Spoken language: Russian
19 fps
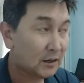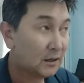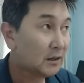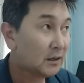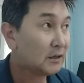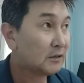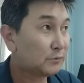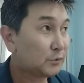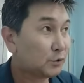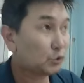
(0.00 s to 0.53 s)

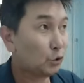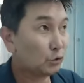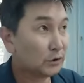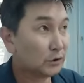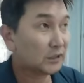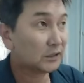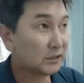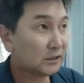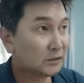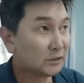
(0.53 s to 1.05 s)
все вот
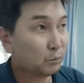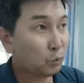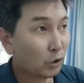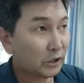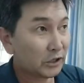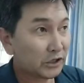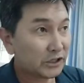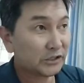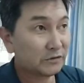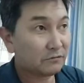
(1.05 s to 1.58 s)
это
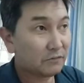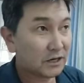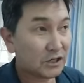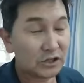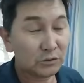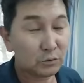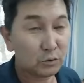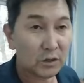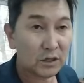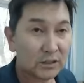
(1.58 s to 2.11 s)
сборище ваше,
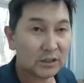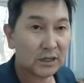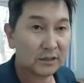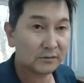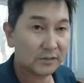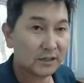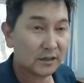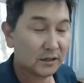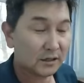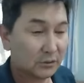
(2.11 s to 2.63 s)

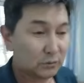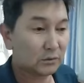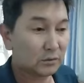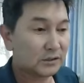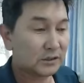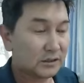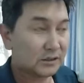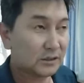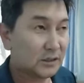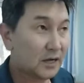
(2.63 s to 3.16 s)
Нуратановское, которое
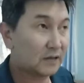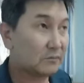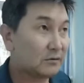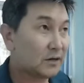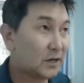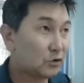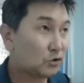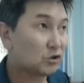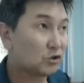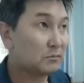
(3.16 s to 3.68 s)
заседает в
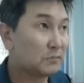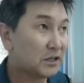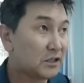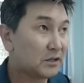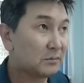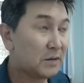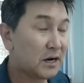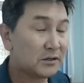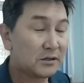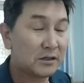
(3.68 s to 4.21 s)
городском
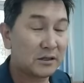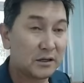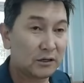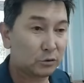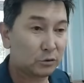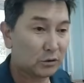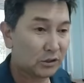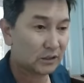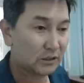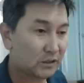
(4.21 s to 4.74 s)
акимате, и
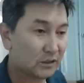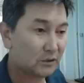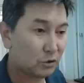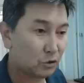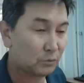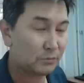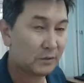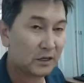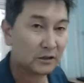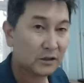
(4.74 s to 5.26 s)
которое этот
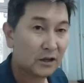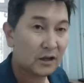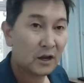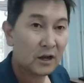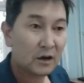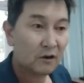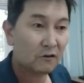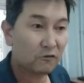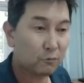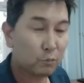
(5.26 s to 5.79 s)
документ
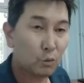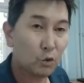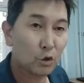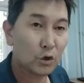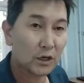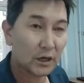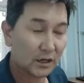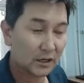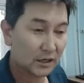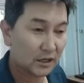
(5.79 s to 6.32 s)
в
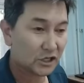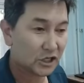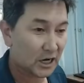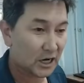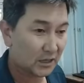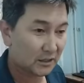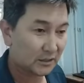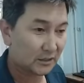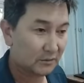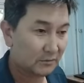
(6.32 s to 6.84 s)
муках
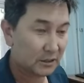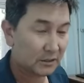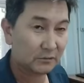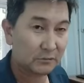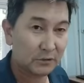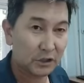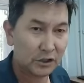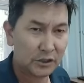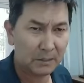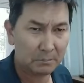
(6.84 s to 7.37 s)
рожало, наверное. Вы
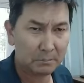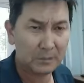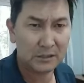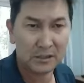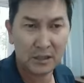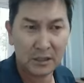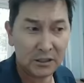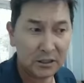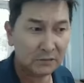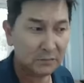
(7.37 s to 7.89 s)
же там
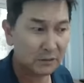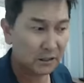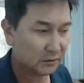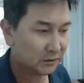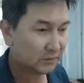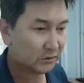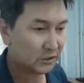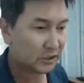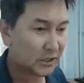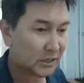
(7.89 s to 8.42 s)
последний извилин
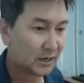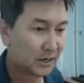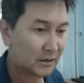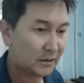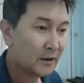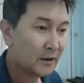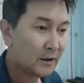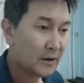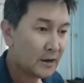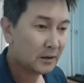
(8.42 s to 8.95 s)
наверняка
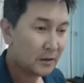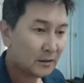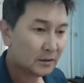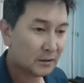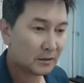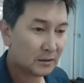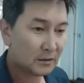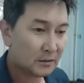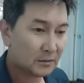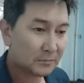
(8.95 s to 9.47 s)

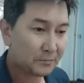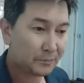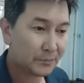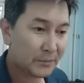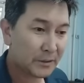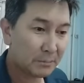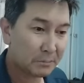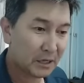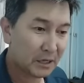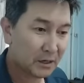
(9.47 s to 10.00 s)
э,
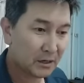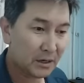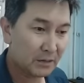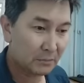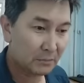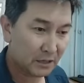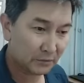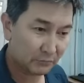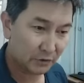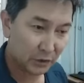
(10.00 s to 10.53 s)
напрягли,
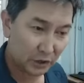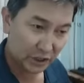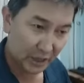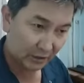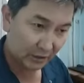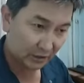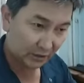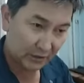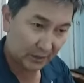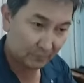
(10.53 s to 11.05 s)
блин, вы же
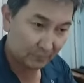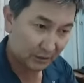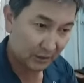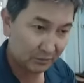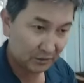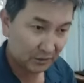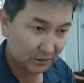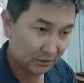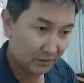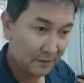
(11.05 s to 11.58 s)
как-то там,
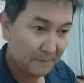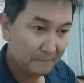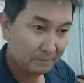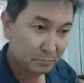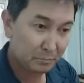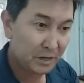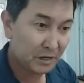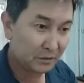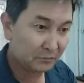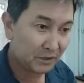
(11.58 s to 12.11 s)
наверное,
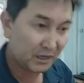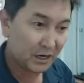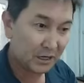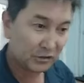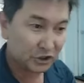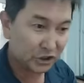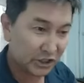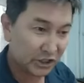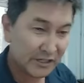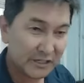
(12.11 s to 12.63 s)
первый раз в
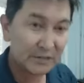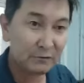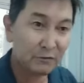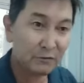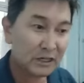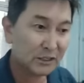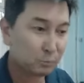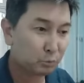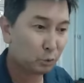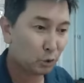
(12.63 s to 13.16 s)
жизни вы
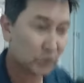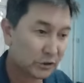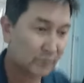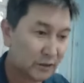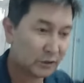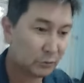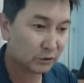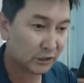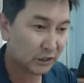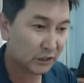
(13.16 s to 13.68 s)
использовали
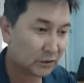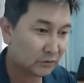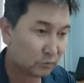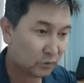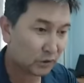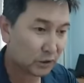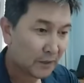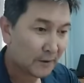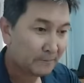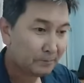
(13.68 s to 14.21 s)
вот этот
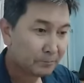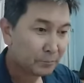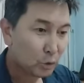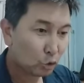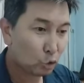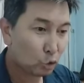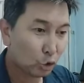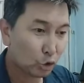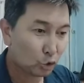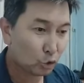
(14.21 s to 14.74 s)
вот
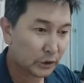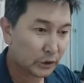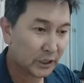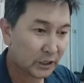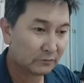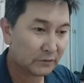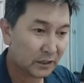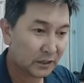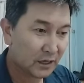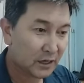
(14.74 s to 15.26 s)
кучку
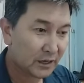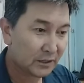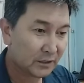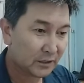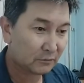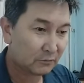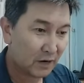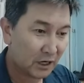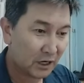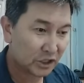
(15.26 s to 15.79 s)
нервных
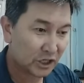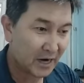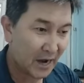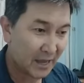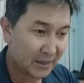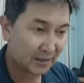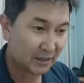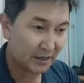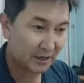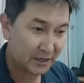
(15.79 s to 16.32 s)
клеток, ваш
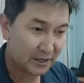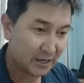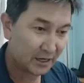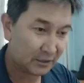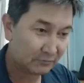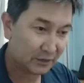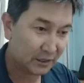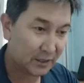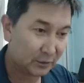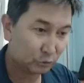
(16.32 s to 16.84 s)
ганглий
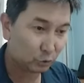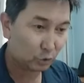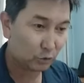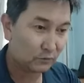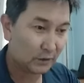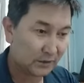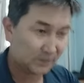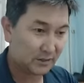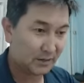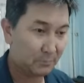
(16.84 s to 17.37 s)
нервный, который у вас там